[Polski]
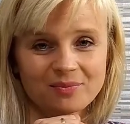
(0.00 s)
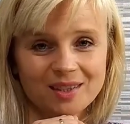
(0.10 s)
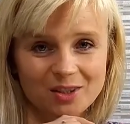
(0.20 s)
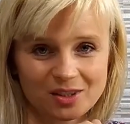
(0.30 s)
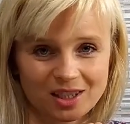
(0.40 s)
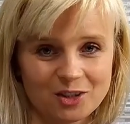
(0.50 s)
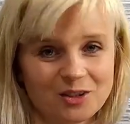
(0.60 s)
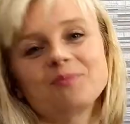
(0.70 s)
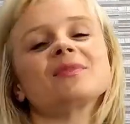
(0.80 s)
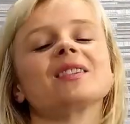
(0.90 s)
To znaczy,
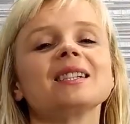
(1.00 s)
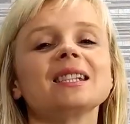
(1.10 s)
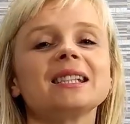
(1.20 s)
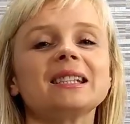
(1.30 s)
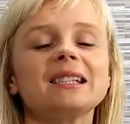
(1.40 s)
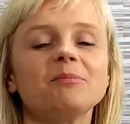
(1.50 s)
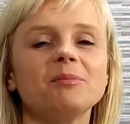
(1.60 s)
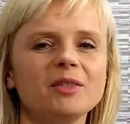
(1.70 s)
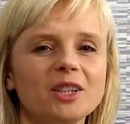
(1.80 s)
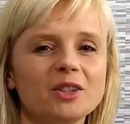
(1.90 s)

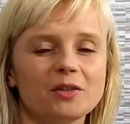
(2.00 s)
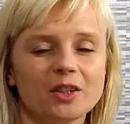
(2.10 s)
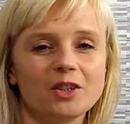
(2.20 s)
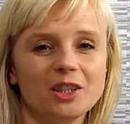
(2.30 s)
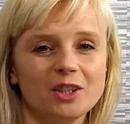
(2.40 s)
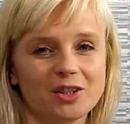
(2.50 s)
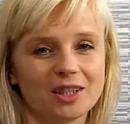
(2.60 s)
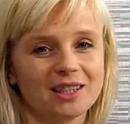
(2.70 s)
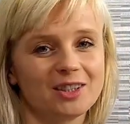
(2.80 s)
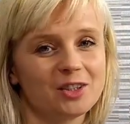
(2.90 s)
Pewnie doświadczyliście
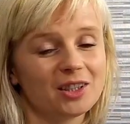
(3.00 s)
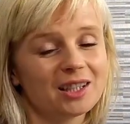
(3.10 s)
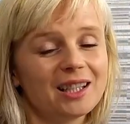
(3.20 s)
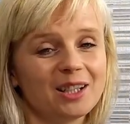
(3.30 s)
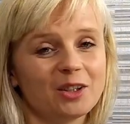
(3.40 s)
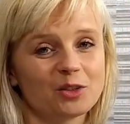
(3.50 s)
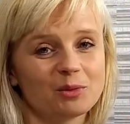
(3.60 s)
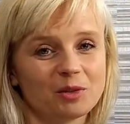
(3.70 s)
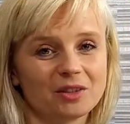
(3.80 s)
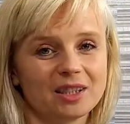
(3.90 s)
kiedyś takiej
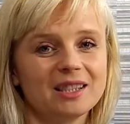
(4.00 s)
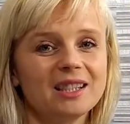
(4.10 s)
rozmowy,